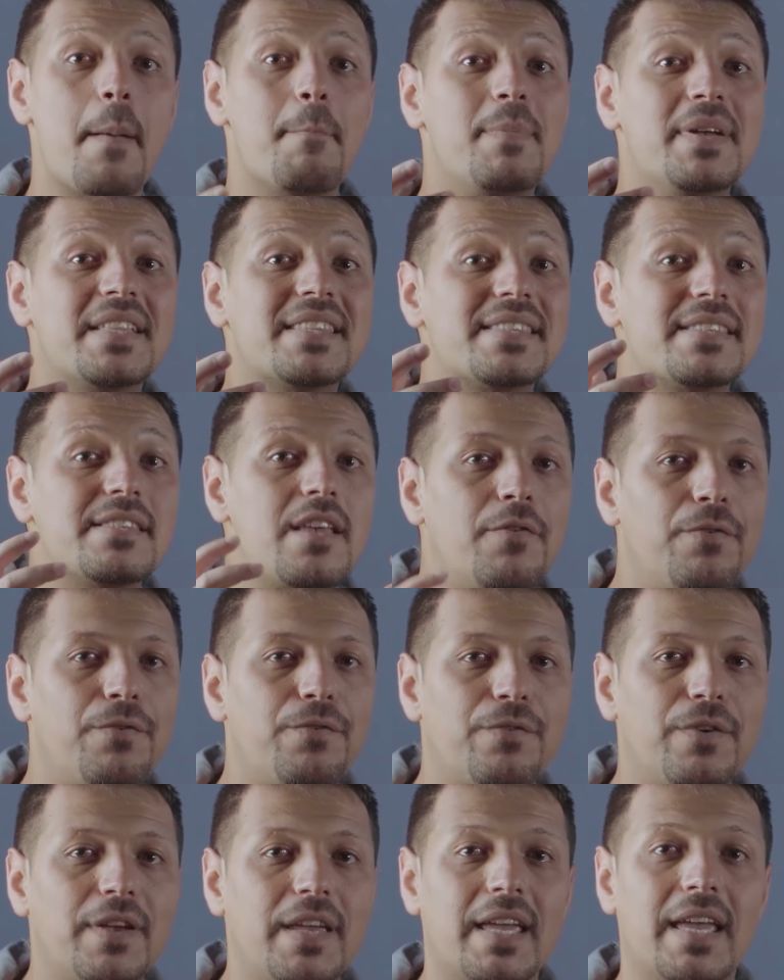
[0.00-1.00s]

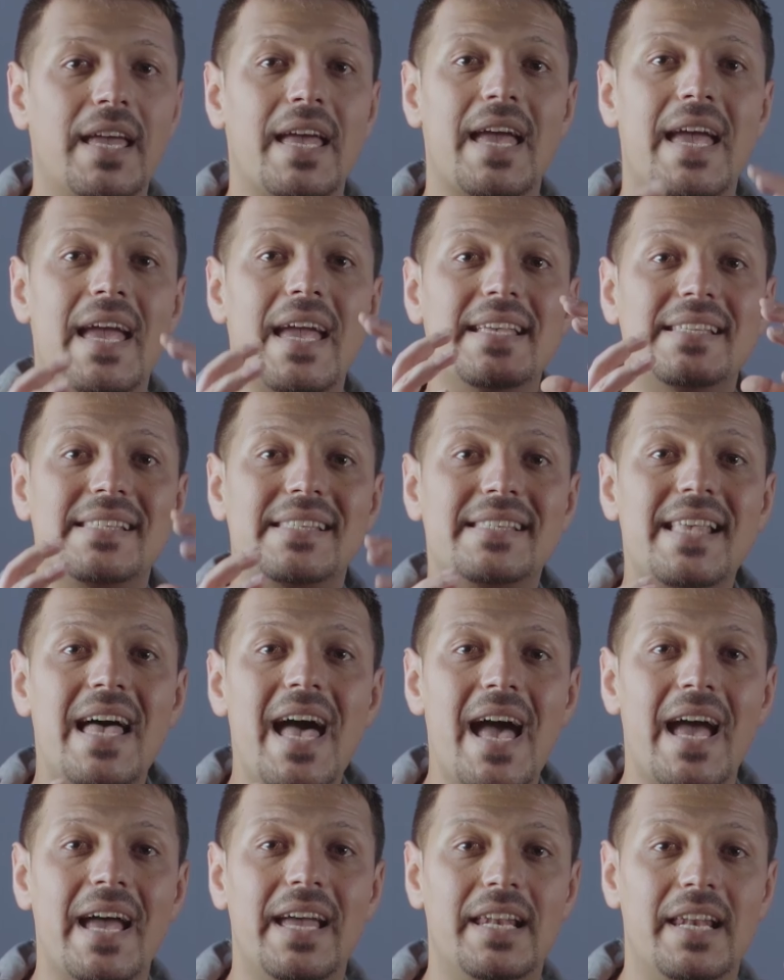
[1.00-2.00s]
بتصفي
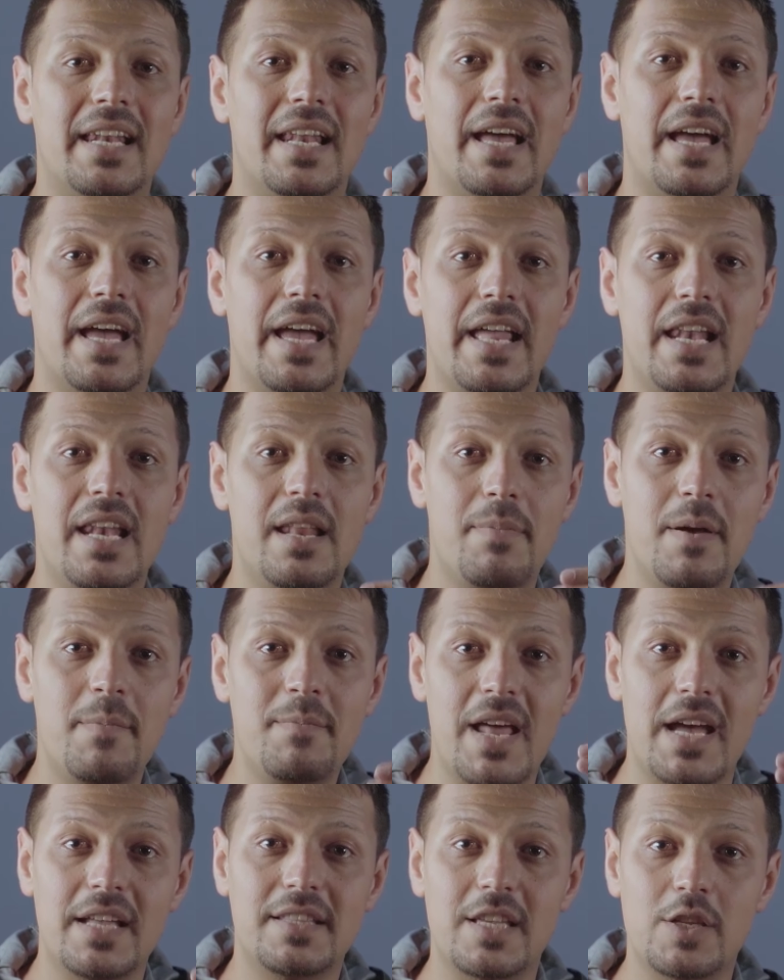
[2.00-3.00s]
السائل اللي
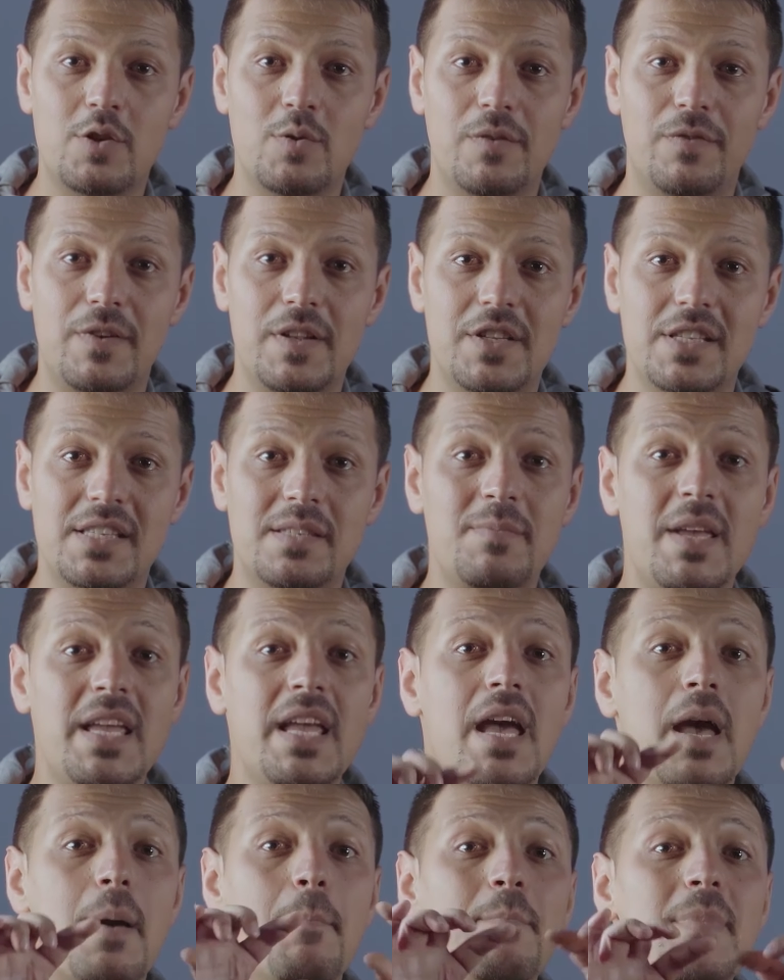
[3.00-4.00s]
بيملأ التجويف
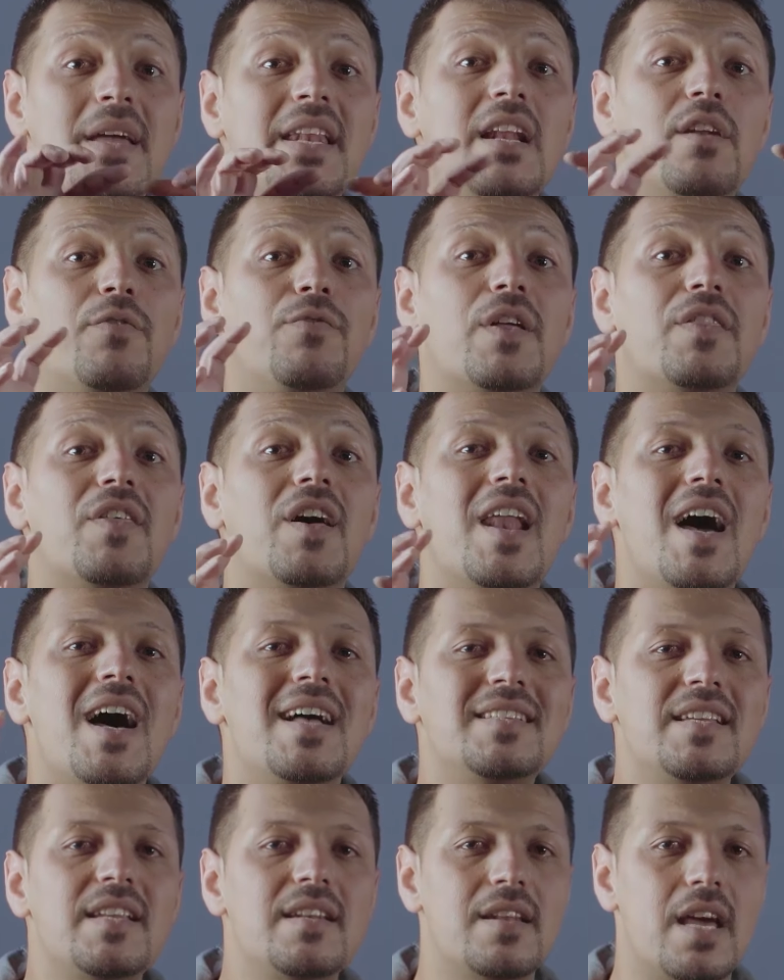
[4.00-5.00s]
الجسمي من
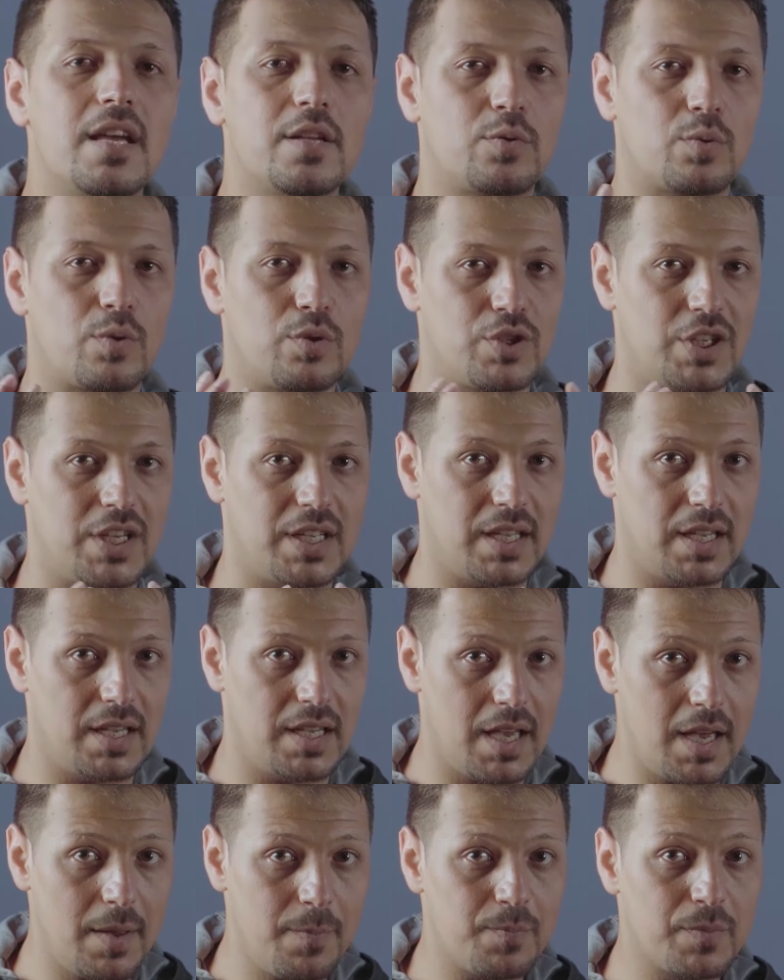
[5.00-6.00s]
الفضلات
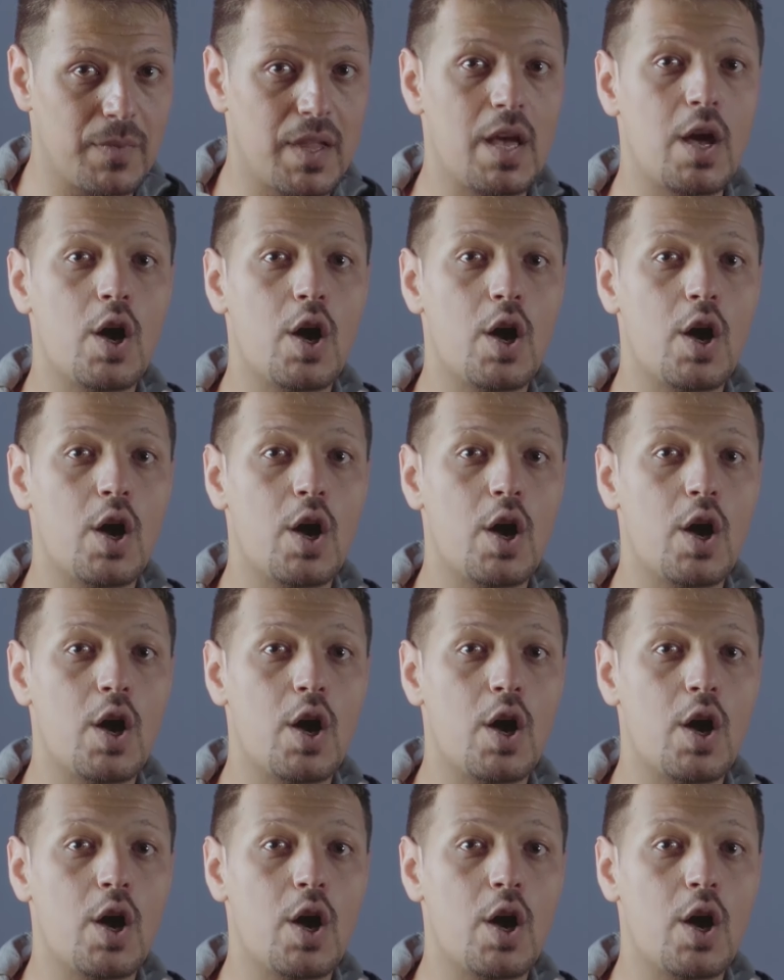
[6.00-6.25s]
النيتروجينية